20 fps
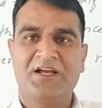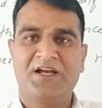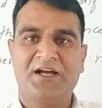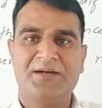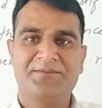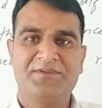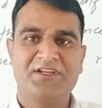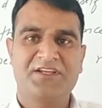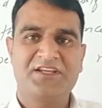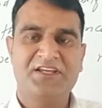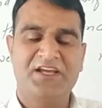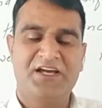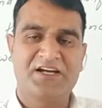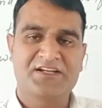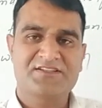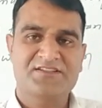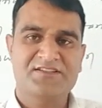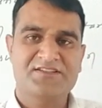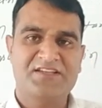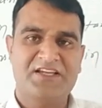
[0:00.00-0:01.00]
अब देखिए
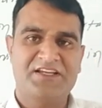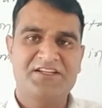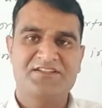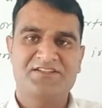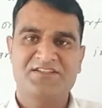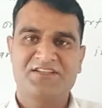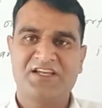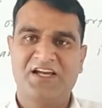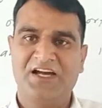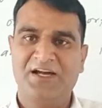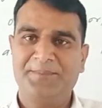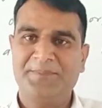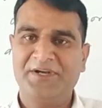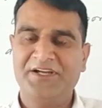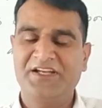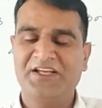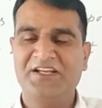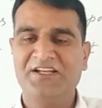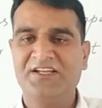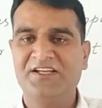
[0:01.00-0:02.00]
एक्सरसाइज यहाँ
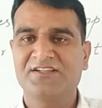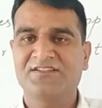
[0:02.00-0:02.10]
पे डेली